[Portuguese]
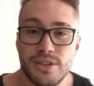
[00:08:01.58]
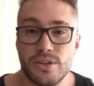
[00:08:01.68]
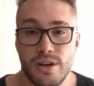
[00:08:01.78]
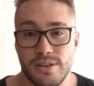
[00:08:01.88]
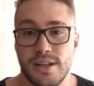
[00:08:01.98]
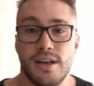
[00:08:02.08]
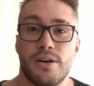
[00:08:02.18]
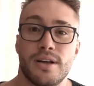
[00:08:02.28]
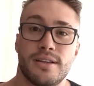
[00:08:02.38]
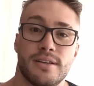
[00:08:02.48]
da vitória ou da
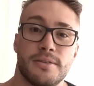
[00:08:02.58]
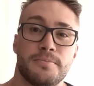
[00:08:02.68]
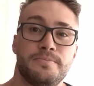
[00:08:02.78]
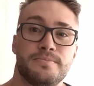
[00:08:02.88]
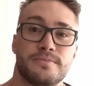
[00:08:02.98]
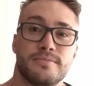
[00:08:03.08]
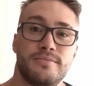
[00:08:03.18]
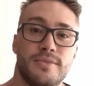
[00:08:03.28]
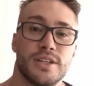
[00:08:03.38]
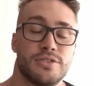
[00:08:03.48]
derrota.
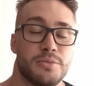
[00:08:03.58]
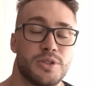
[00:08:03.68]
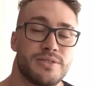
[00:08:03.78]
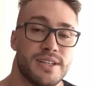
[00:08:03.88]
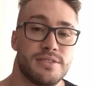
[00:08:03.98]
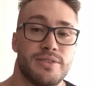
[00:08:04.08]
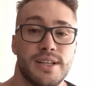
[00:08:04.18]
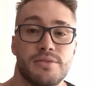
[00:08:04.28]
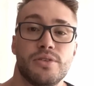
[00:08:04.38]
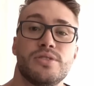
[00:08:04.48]
A sua motivação
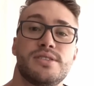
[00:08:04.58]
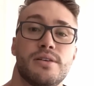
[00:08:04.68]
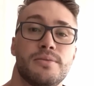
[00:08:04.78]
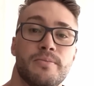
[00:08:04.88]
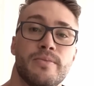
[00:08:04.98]
vem da evolução.